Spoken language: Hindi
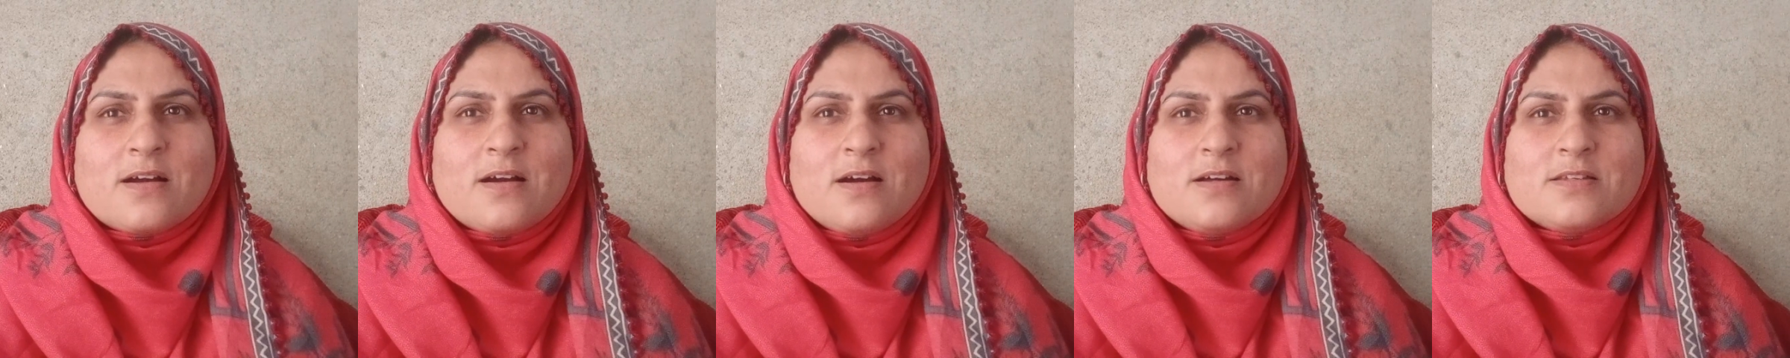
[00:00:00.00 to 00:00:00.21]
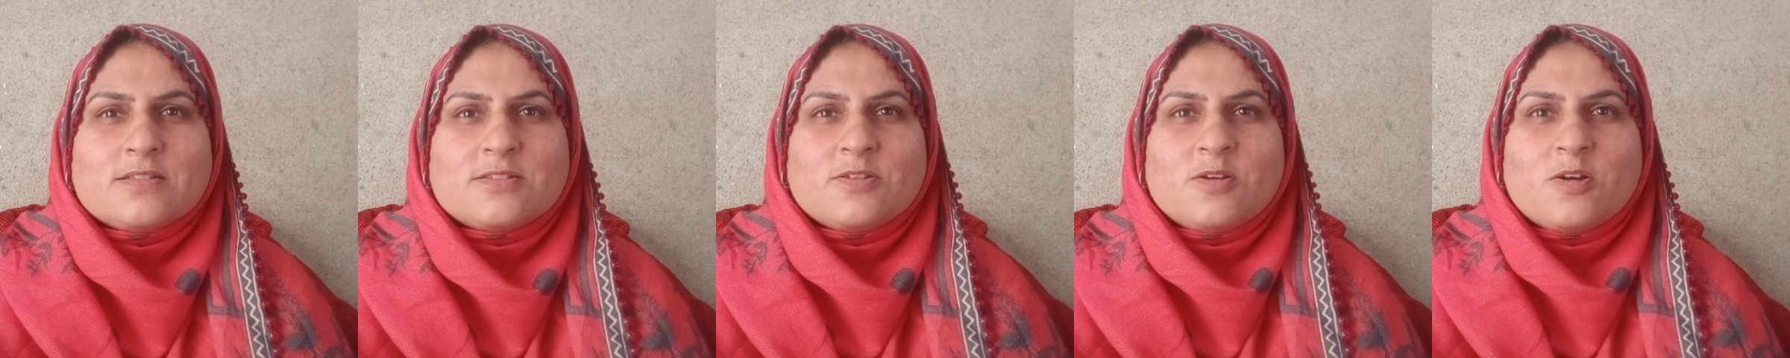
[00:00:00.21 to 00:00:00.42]

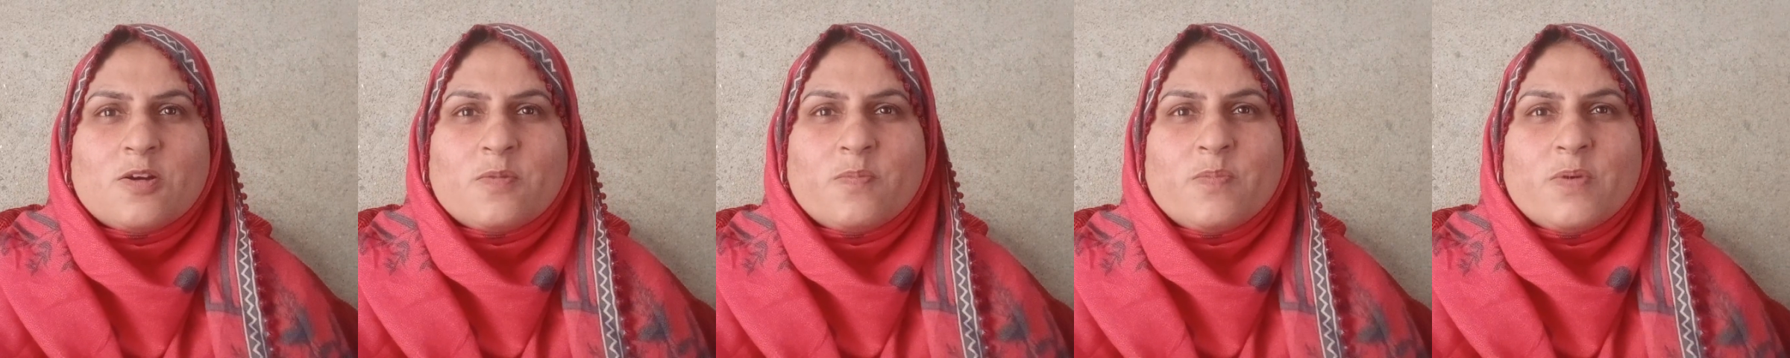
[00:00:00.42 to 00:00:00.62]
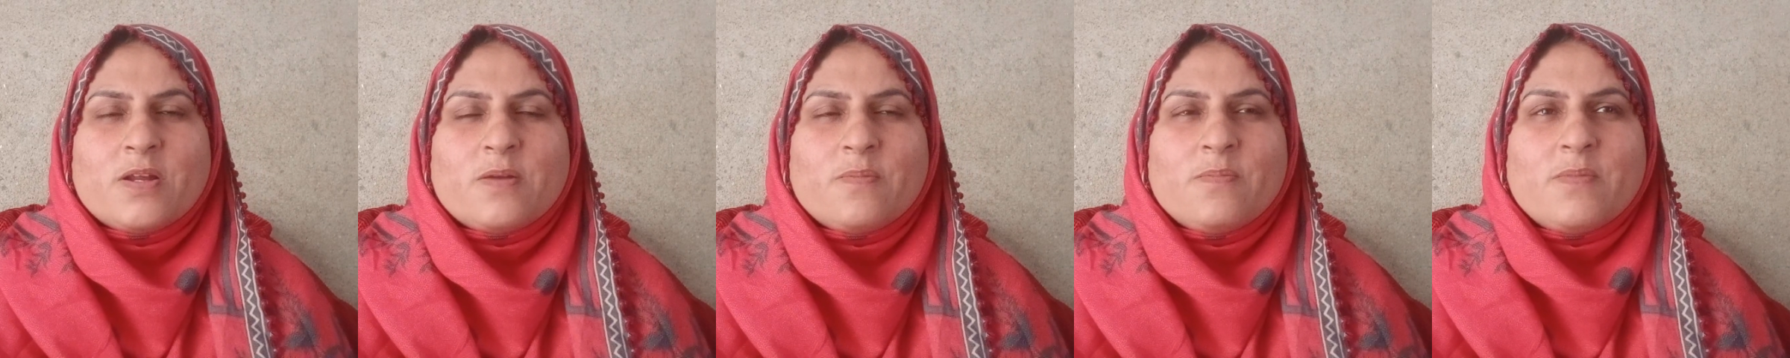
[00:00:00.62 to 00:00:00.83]
ख़ास तौर
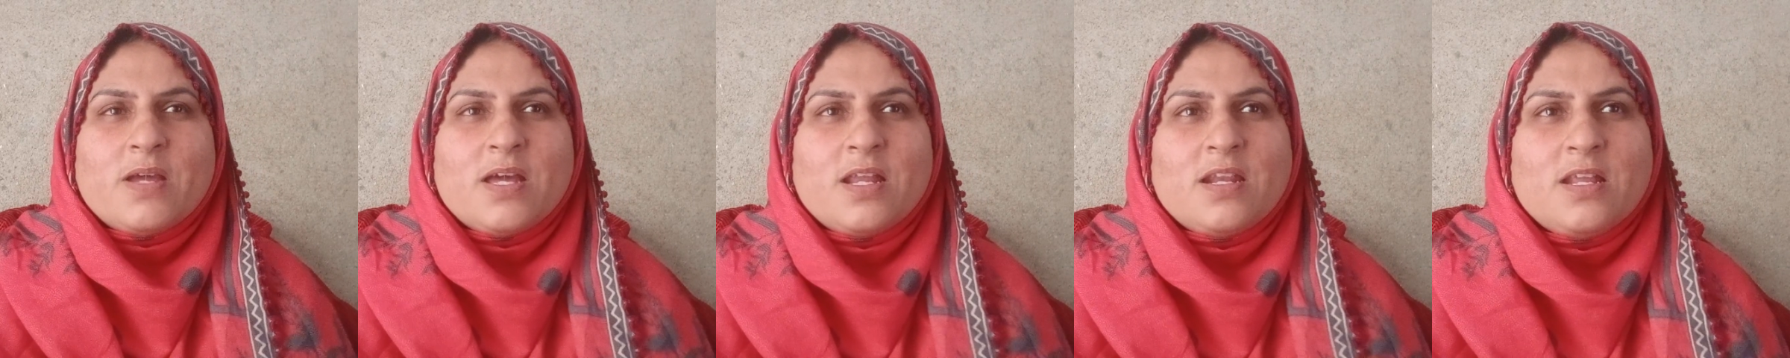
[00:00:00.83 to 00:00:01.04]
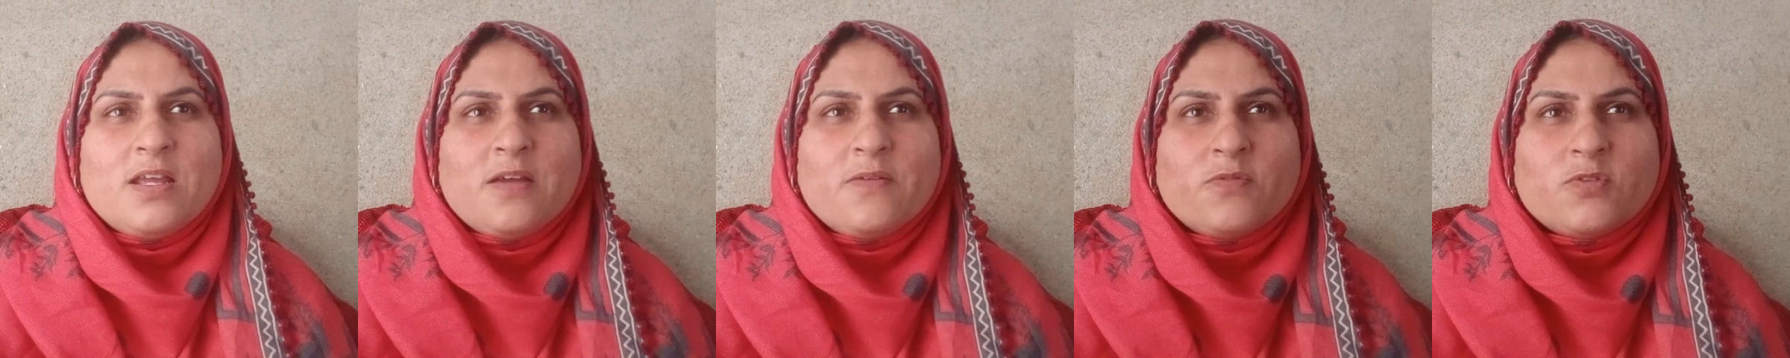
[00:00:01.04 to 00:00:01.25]
पर
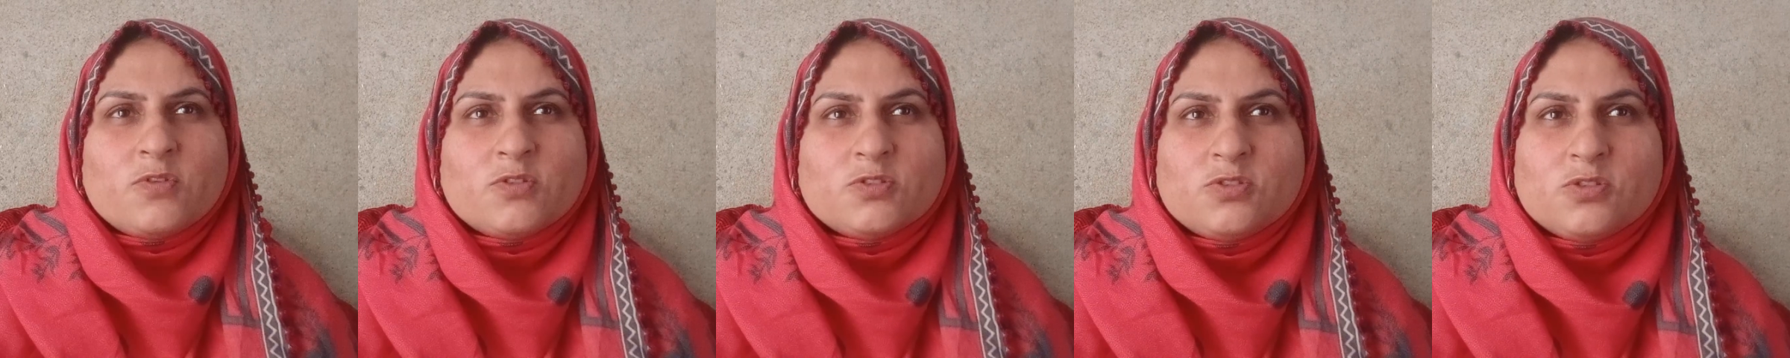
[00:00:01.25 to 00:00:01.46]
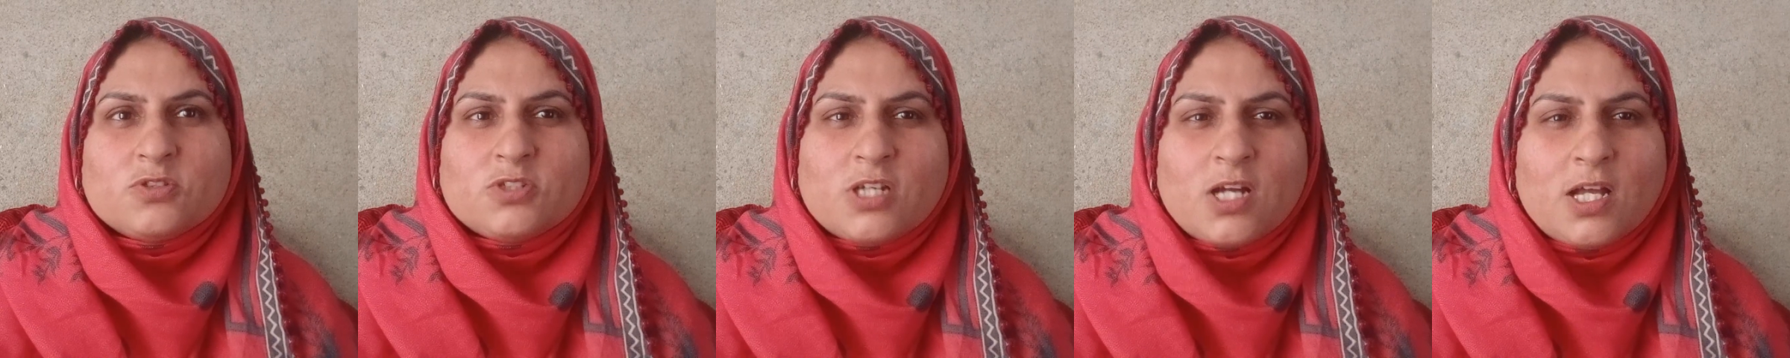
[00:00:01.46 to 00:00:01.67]
मैंने वो
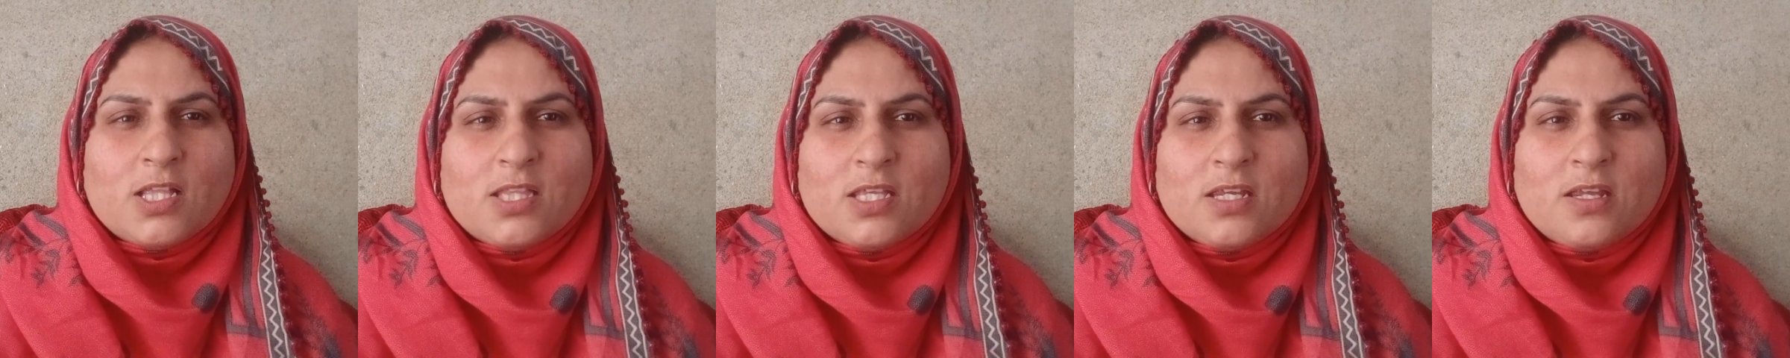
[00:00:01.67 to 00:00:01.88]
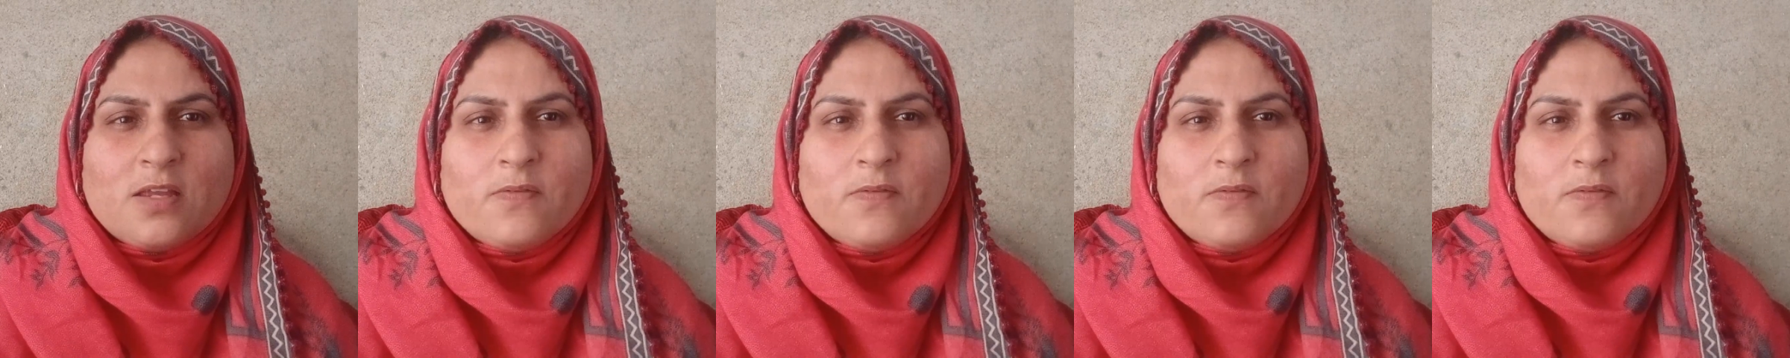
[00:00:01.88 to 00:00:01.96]
जो शादी